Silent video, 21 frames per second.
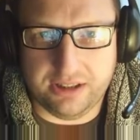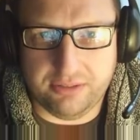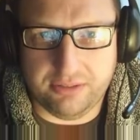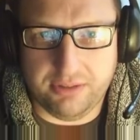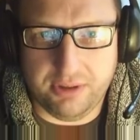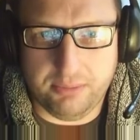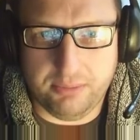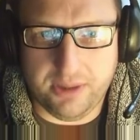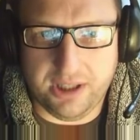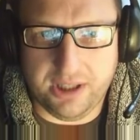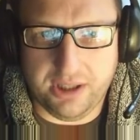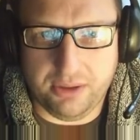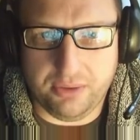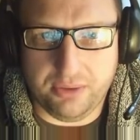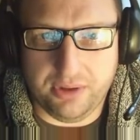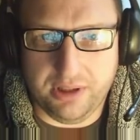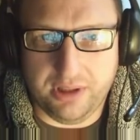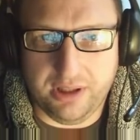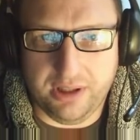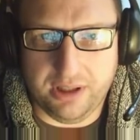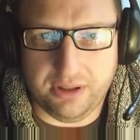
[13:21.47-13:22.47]
внимания
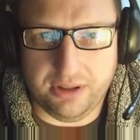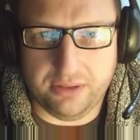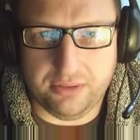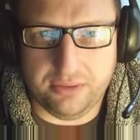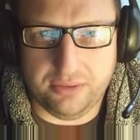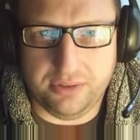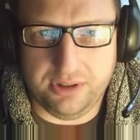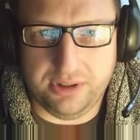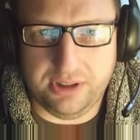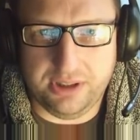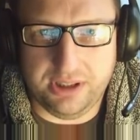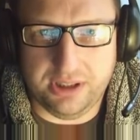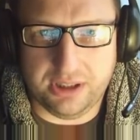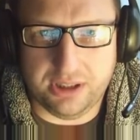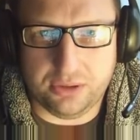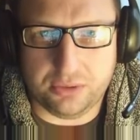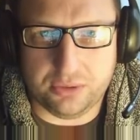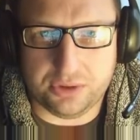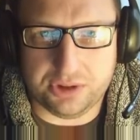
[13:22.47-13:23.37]
уделяют. Ну и я тоже,